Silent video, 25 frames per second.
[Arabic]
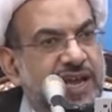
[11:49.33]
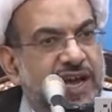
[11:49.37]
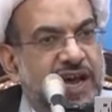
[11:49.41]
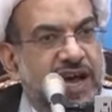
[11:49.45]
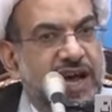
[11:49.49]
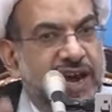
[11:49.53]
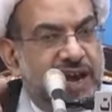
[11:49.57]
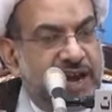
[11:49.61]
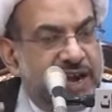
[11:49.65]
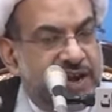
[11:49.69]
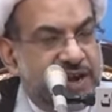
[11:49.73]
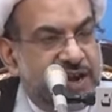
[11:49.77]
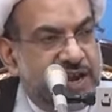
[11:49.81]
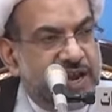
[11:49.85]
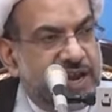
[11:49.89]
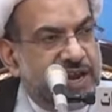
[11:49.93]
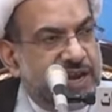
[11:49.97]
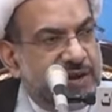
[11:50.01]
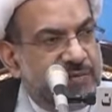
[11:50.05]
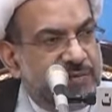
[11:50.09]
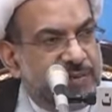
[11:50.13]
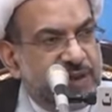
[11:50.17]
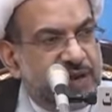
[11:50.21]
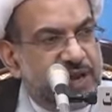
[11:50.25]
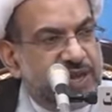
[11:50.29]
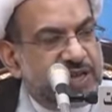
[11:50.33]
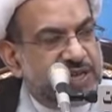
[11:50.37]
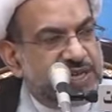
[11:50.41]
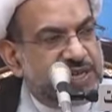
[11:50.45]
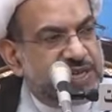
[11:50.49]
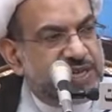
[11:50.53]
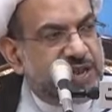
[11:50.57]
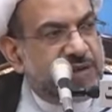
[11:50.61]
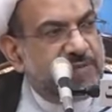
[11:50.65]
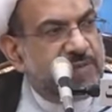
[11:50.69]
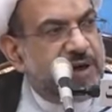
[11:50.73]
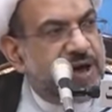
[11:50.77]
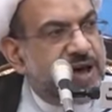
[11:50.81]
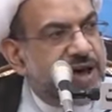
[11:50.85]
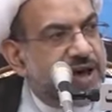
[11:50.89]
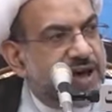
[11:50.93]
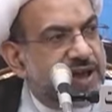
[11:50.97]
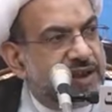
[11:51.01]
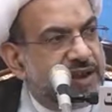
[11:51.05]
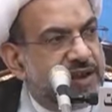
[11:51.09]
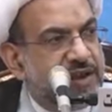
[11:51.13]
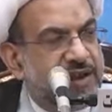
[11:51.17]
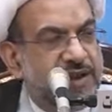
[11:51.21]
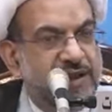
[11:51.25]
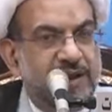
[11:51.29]
قرنين من
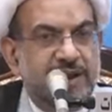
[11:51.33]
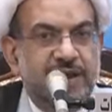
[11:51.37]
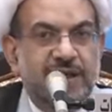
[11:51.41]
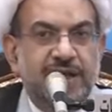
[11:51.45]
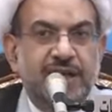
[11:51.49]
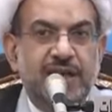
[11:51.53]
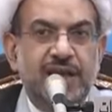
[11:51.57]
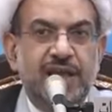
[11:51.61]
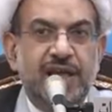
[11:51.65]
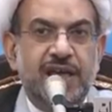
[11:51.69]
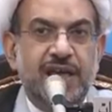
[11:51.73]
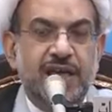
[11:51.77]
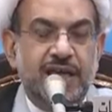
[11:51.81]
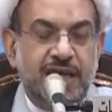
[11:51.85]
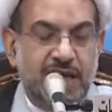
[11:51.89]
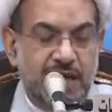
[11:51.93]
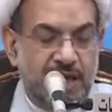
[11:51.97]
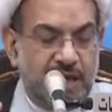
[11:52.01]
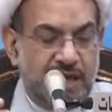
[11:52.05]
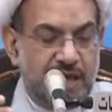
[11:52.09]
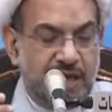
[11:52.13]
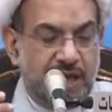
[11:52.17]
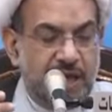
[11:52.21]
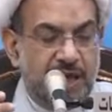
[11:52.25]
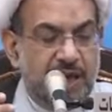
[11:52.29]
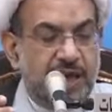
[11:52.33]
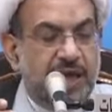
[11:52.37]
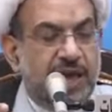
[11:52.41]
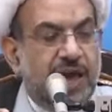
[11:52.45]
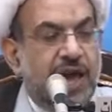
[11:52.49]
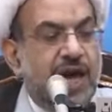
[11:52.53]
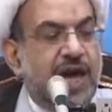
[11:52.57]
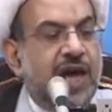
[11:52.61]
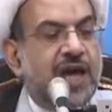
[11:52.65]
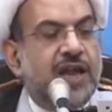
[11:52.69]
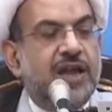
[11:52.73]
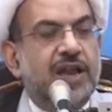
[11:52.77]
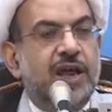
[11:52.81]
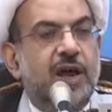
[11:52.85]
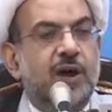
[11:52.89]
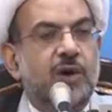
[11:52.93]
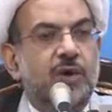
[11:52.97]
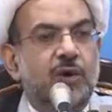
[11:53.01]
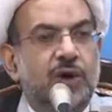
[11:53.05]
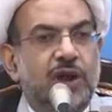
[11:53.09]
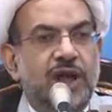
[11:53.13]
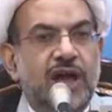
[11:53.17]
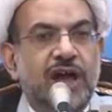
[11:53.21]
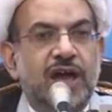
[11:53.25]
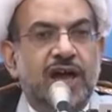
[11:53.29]
الزمان كان
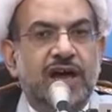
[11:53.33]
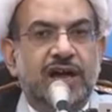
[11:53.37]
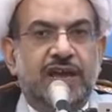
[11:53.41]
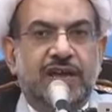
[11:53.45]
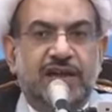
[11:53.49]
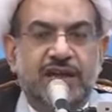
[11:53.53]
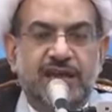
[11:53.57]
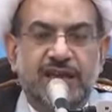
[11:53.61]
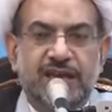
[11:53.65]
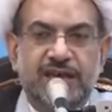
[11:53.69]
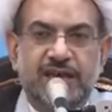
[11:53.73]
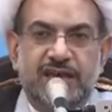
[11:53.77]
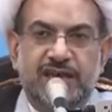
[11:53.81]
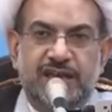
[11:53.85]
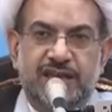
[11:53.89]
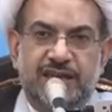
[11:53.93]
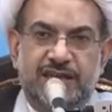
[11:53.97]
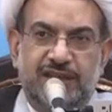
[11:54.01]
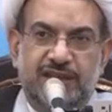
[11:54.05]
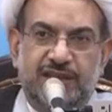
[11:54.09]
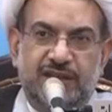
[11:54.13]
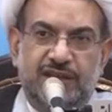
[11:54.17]
هناك